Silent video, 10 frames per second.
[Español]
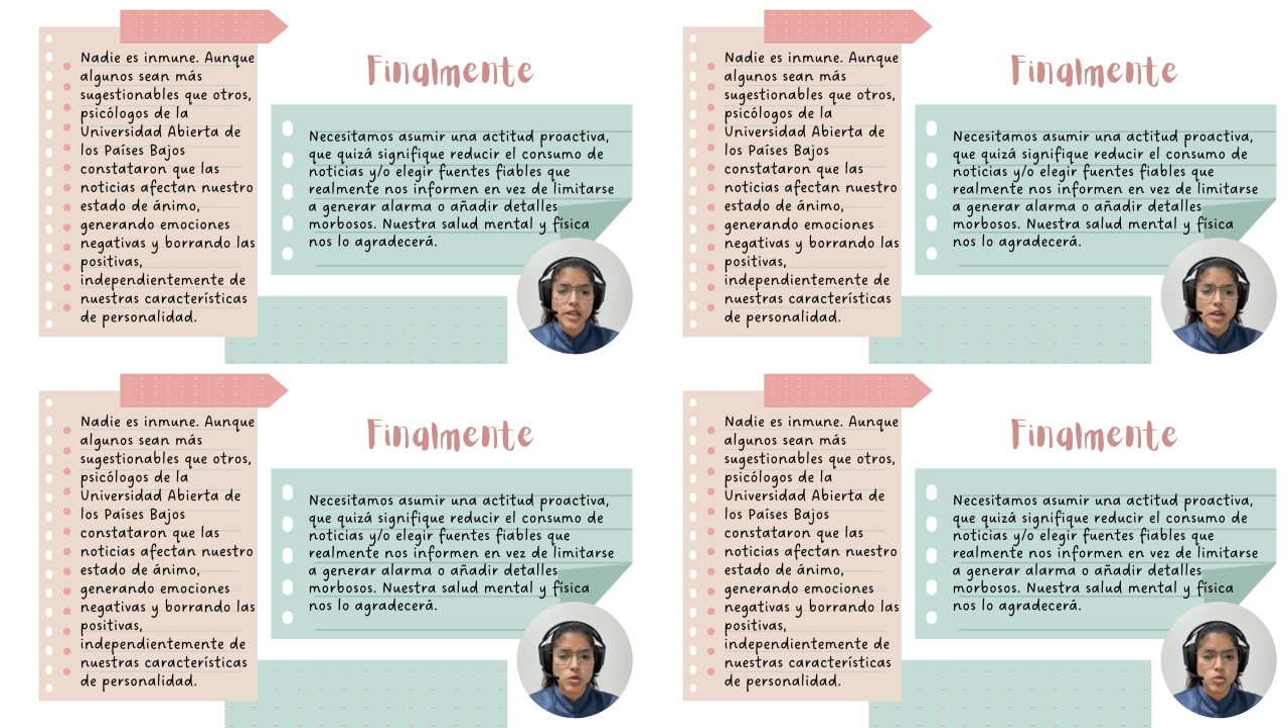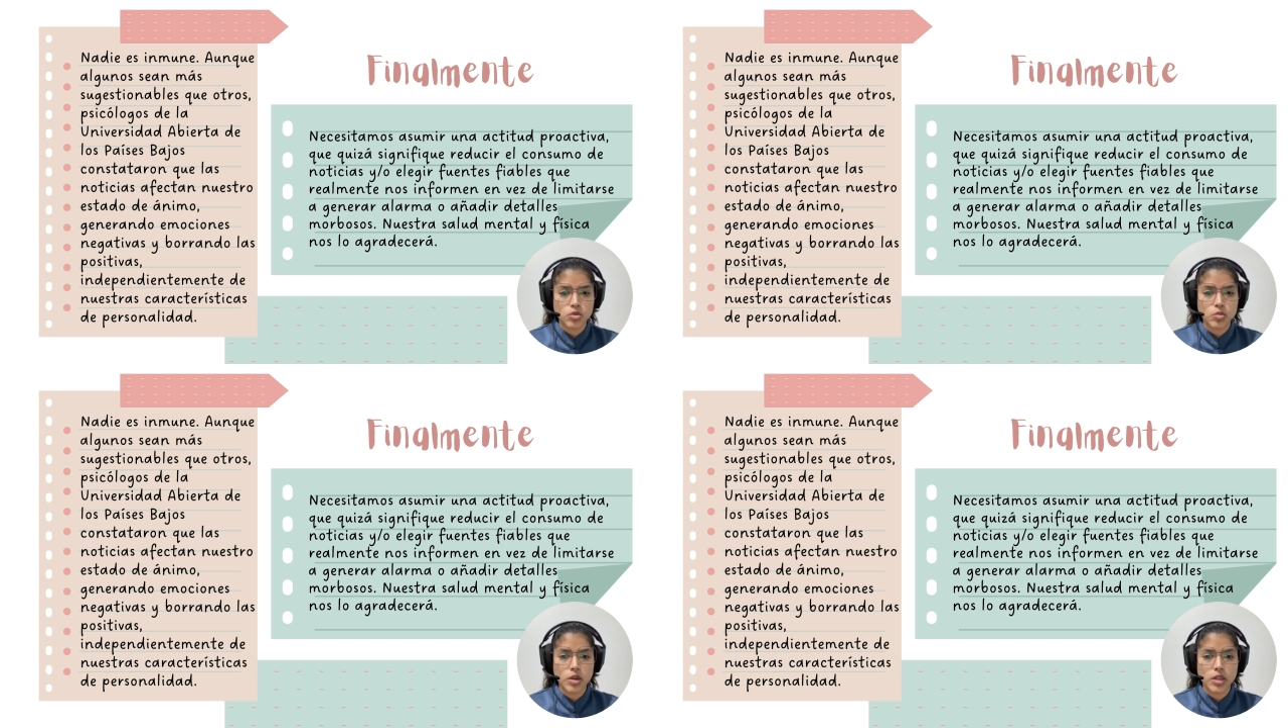el
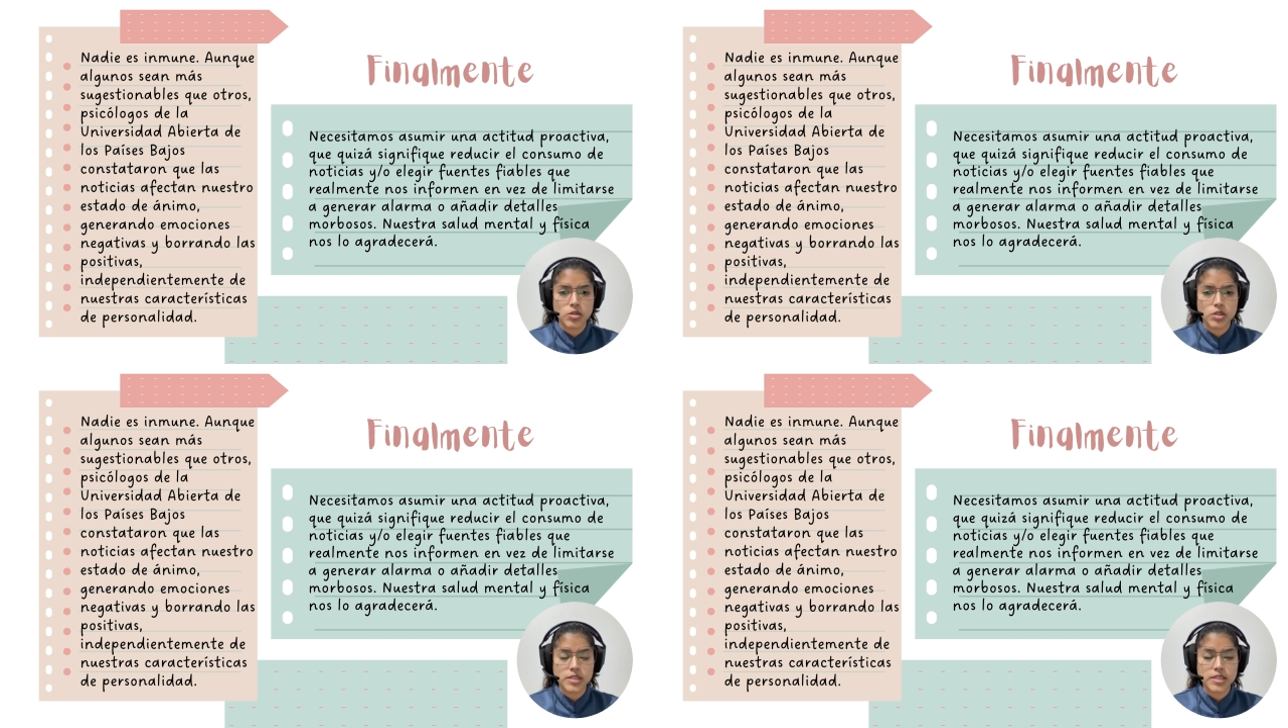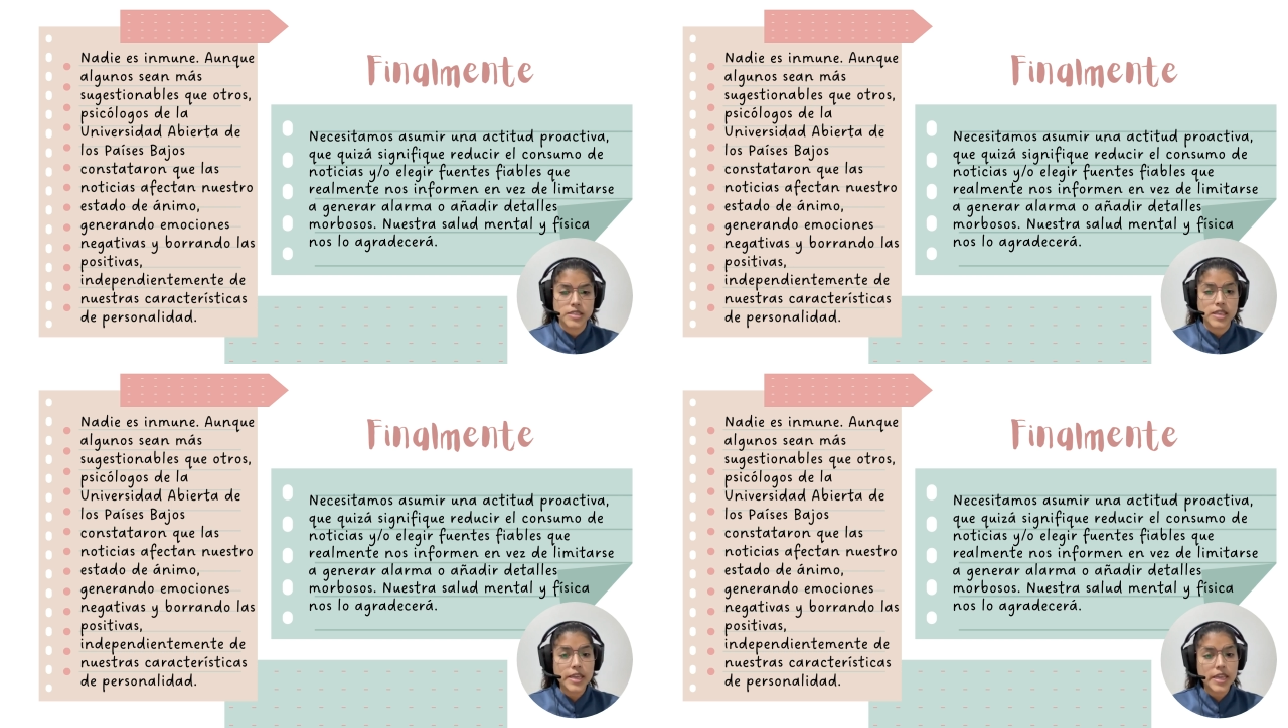consumo de
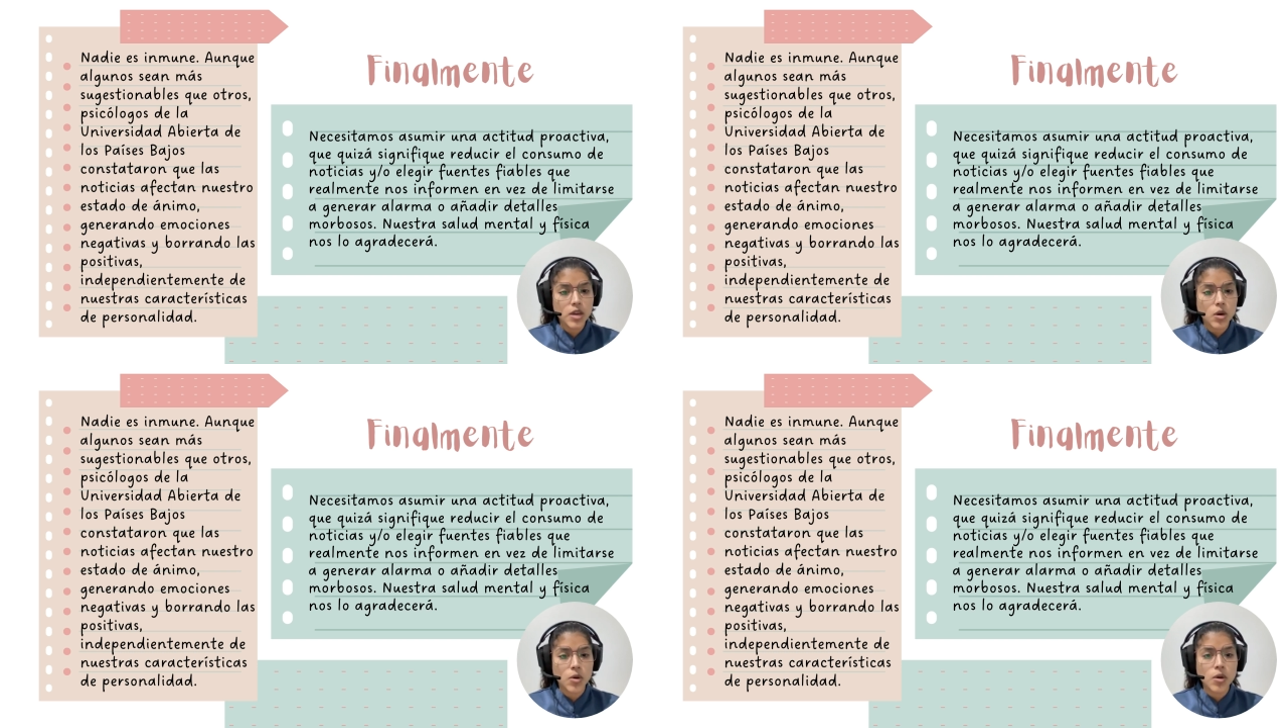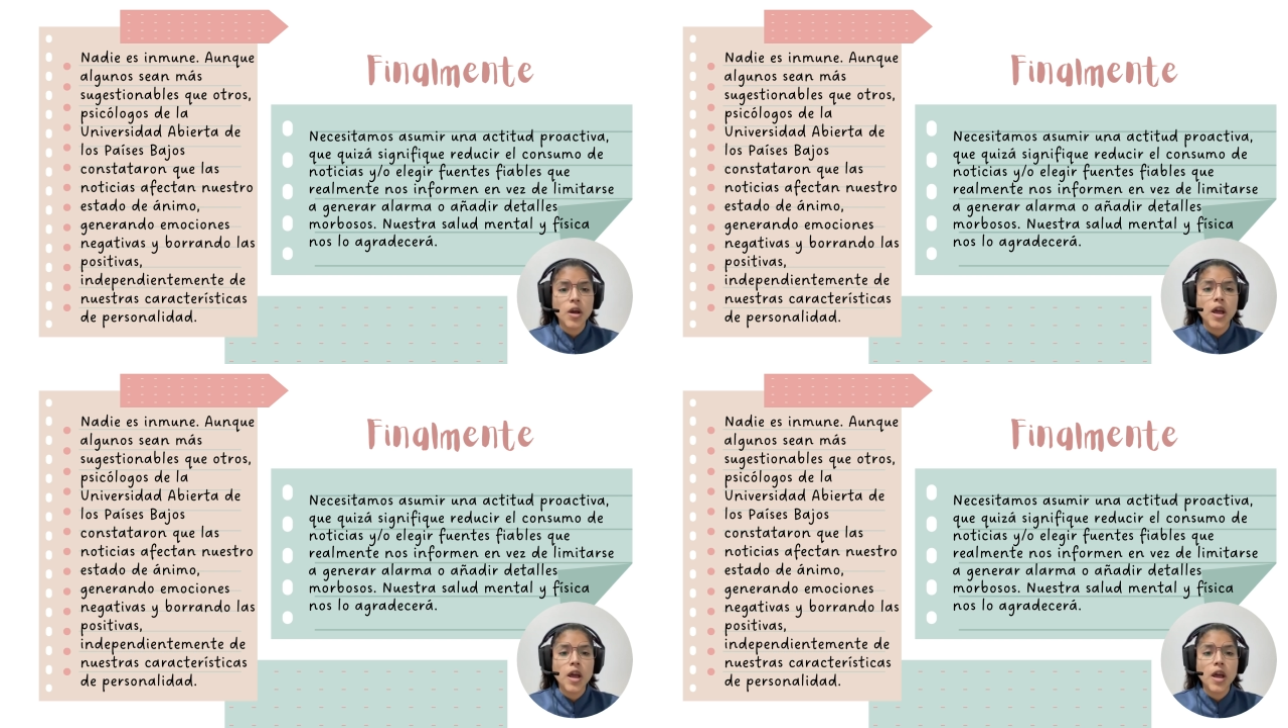noticias y o